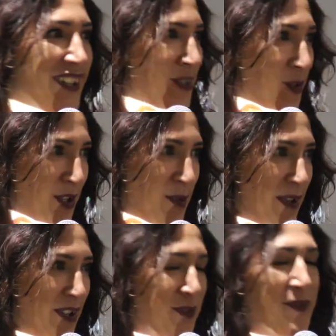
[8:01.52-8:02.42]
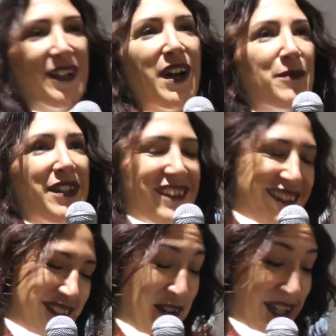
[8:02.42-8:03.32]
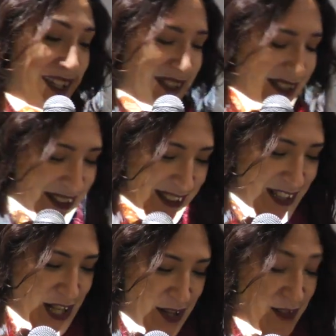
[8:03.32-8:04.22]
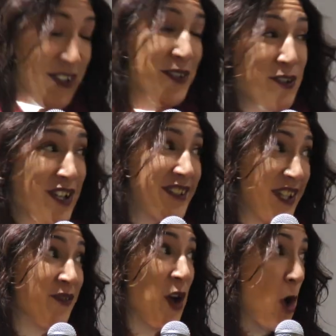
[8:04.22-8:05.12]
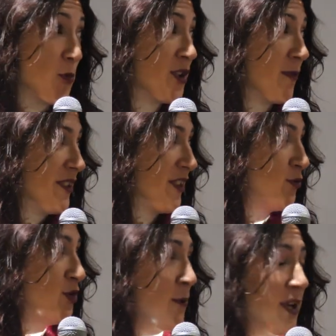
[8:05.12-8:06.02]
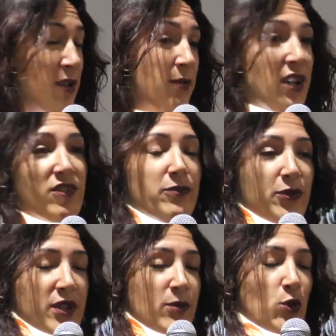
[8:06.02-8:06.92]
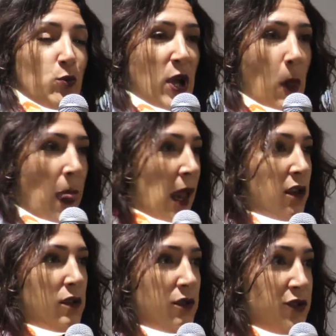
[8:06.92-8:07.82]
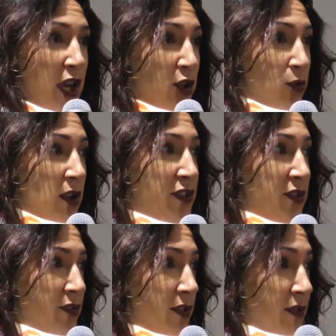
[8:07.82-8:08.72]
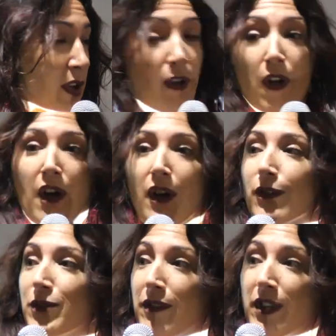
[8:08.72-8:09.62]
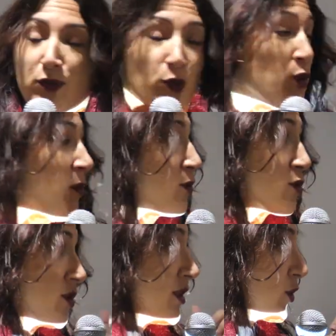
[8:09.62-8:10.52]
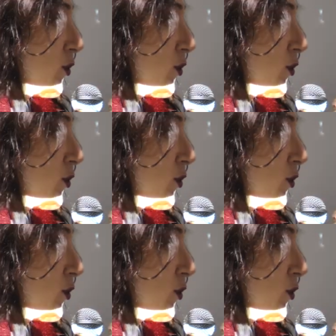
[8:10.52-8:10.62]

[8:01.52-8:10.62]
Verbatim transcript: et ça devient une passion. Et là, mais c'est un régal. Donc c'est ce que j'ai essayé de faire un peu dans mes études. Après le bac, je me suis dit, bon, ben, direction la science. Hein. Enfin, vous savez, quand on demande aux jeunes en